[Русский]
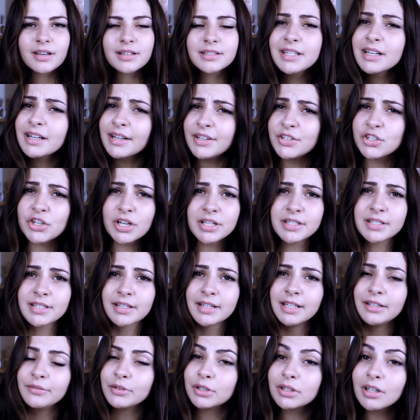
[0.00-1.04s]
Где кончается
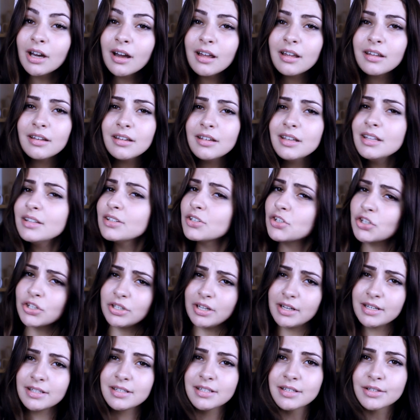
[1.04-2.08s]
клевета и
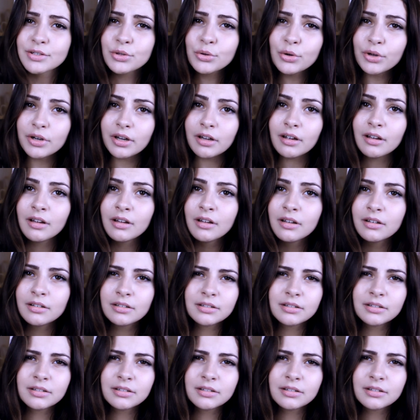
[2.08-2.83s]
начинается история?